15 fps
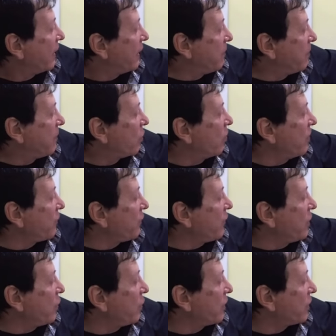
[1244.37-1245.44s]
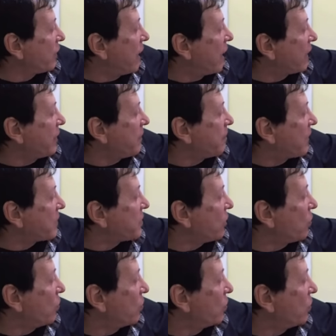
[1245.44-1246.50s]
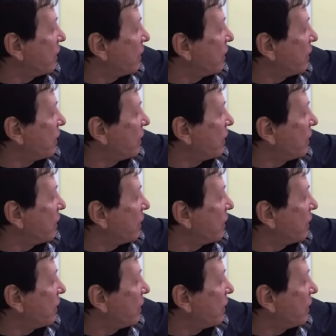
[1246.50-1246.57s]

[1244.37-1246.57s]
ebbe come figlio il re Agrippa II,